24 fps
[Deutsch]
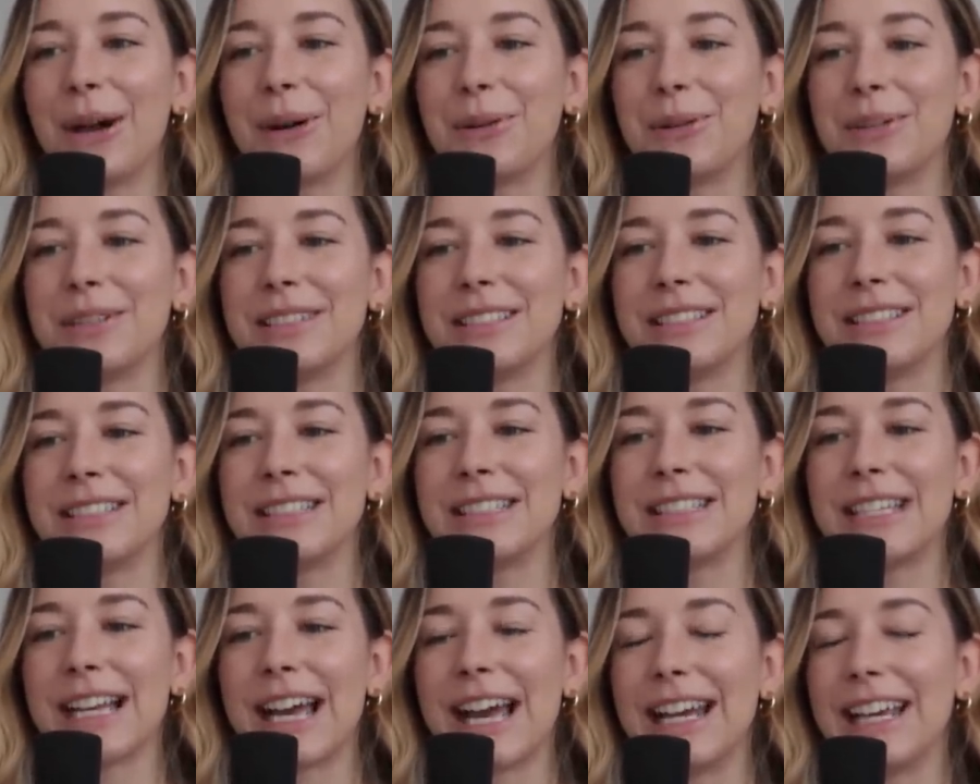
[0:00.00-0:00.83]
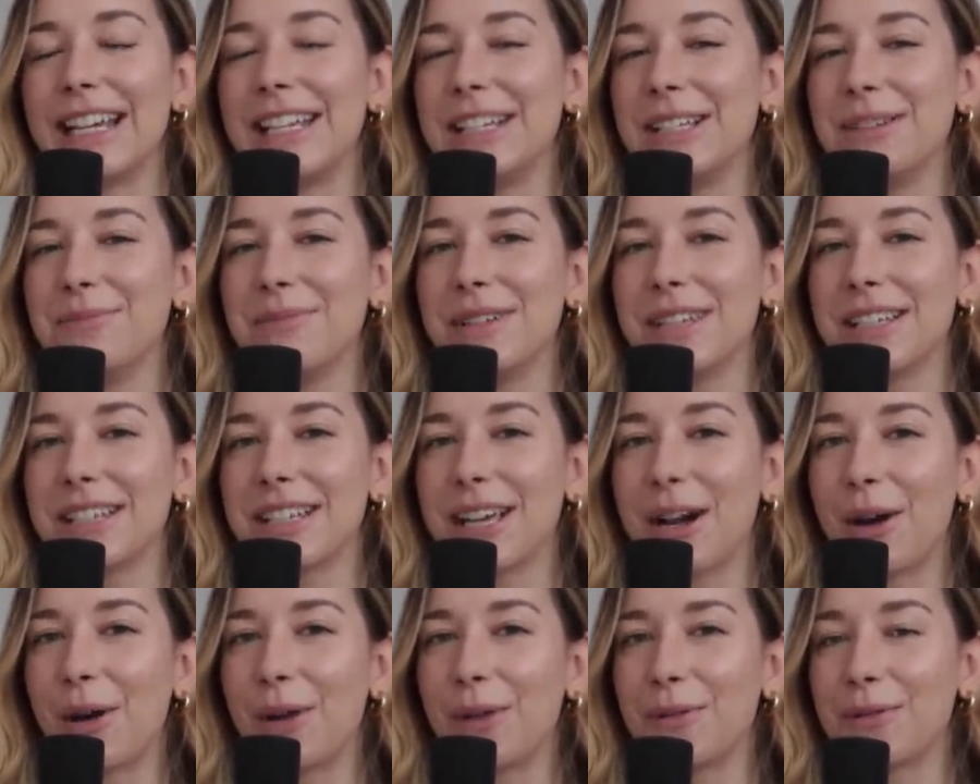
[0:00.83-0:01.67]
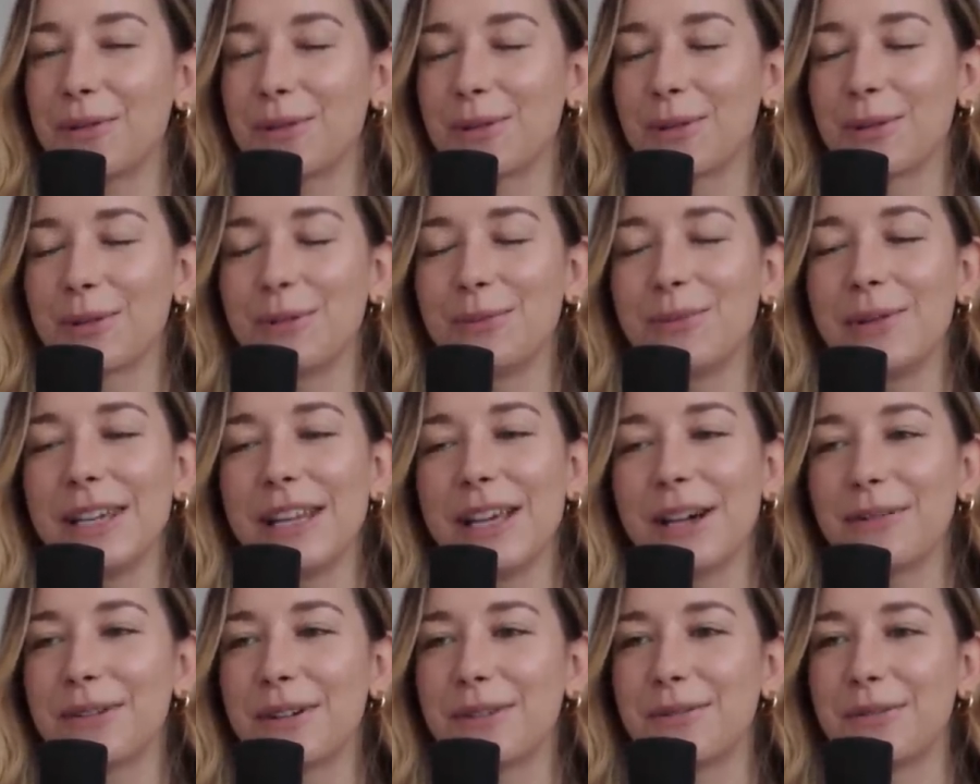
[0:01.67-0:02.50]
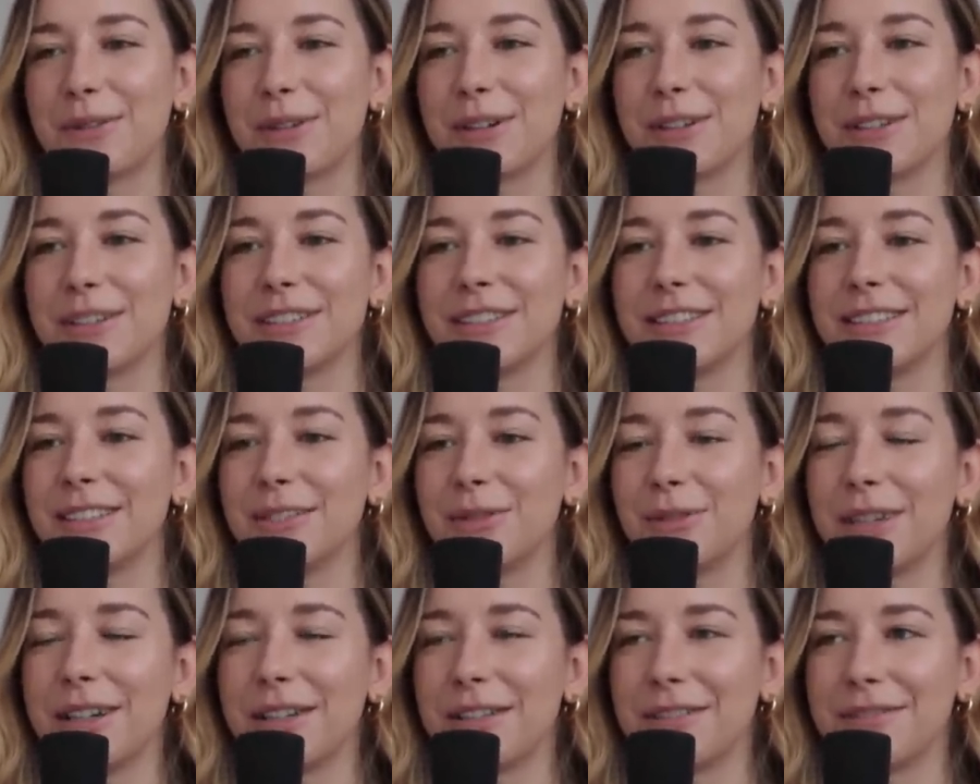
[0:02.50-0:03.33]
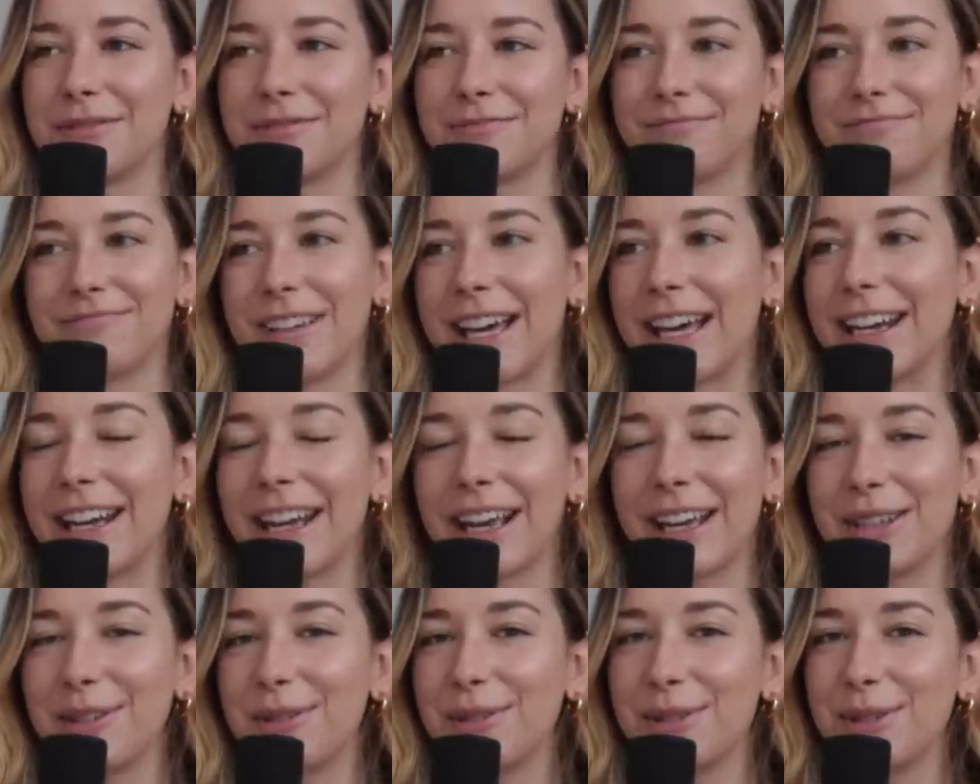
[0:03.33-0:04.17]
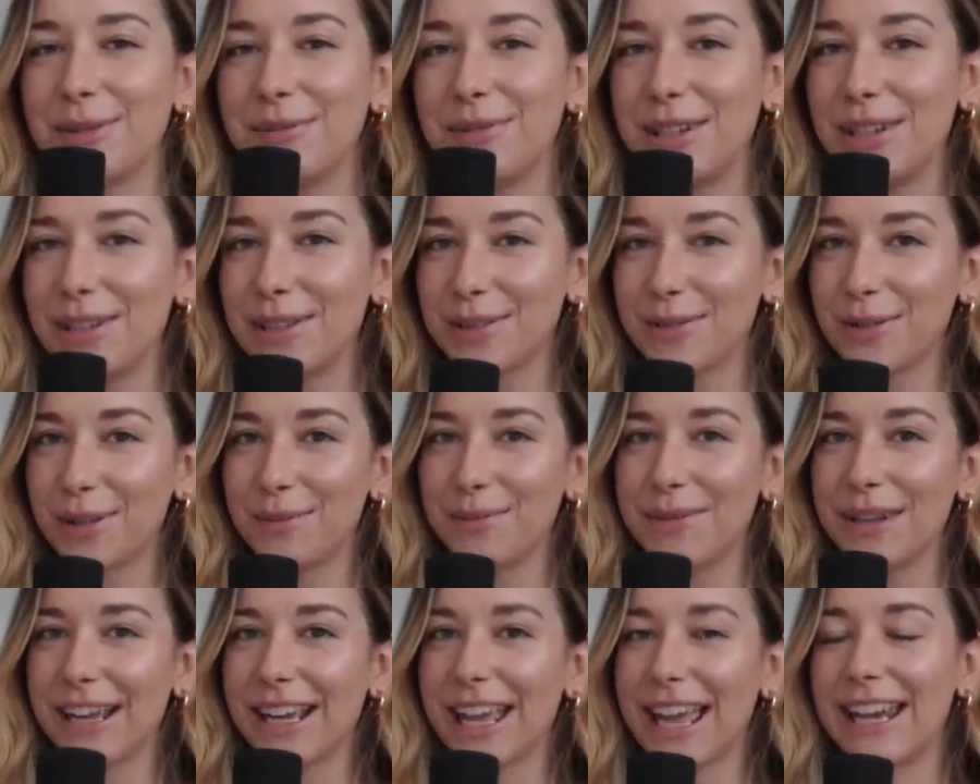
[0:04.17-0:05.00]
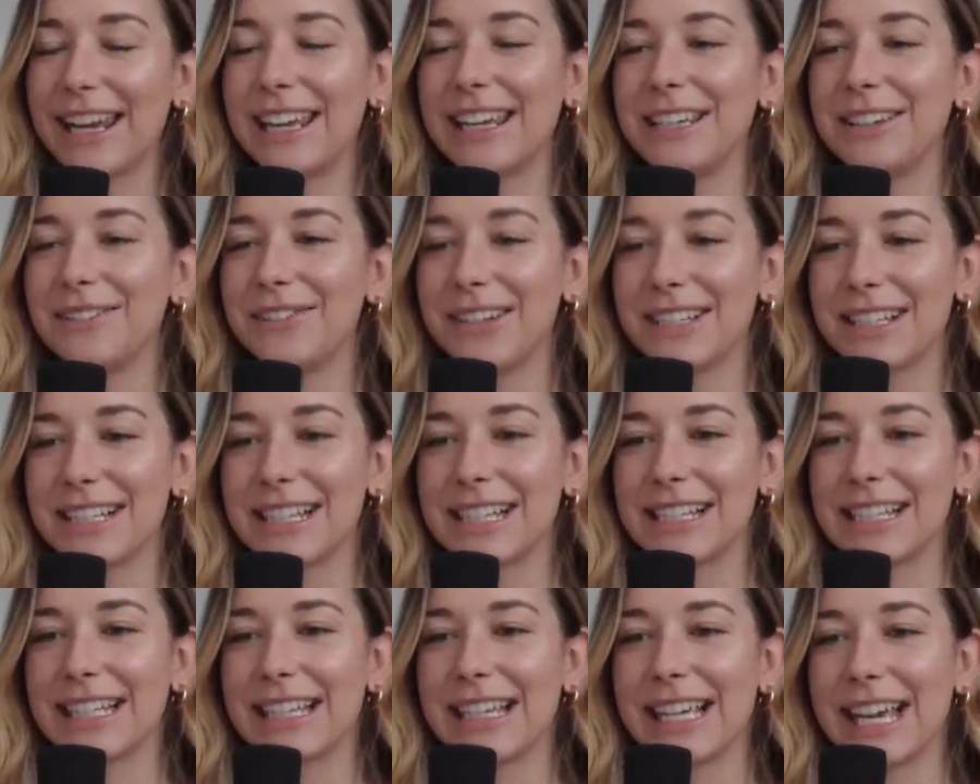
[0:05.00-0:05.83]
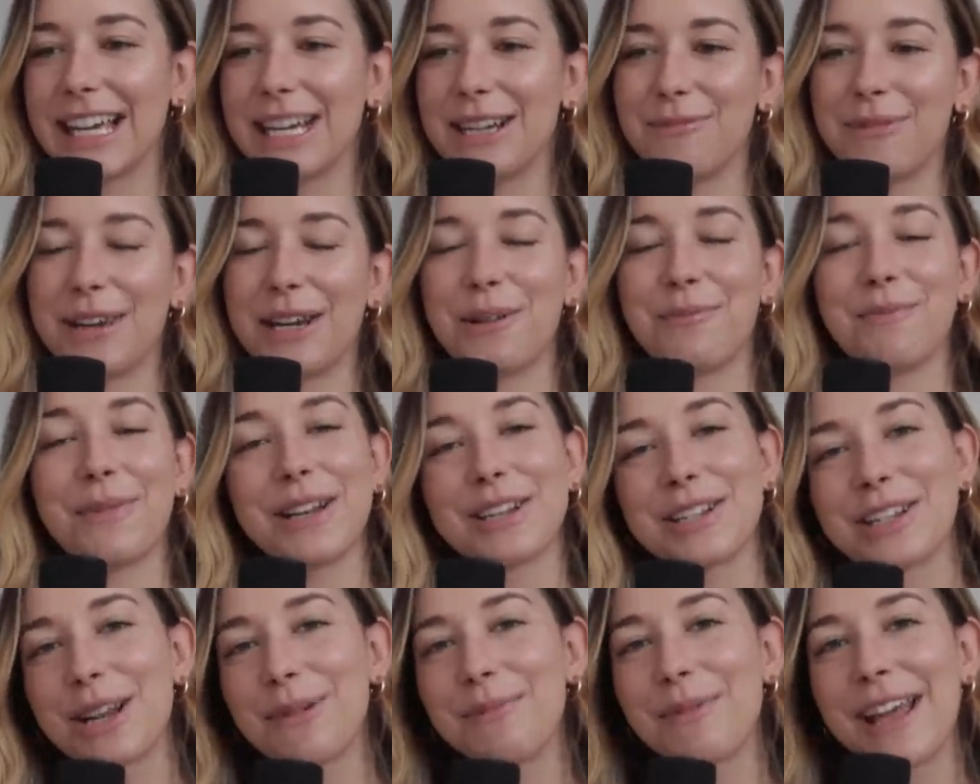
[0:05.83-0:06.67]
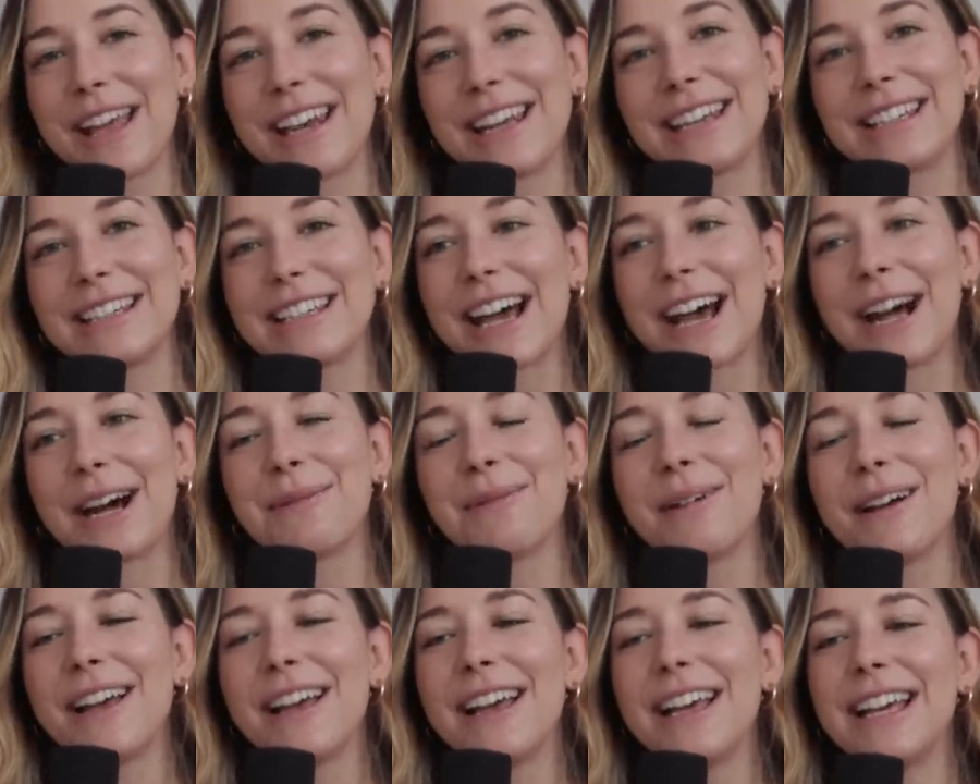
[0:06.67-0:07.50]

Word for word: Und alle, die mich auf Social Media verfolgen oder andere YouTube-Videos von mir kennen, die wissen, dass ich gerade meinen Bachelor beendet habe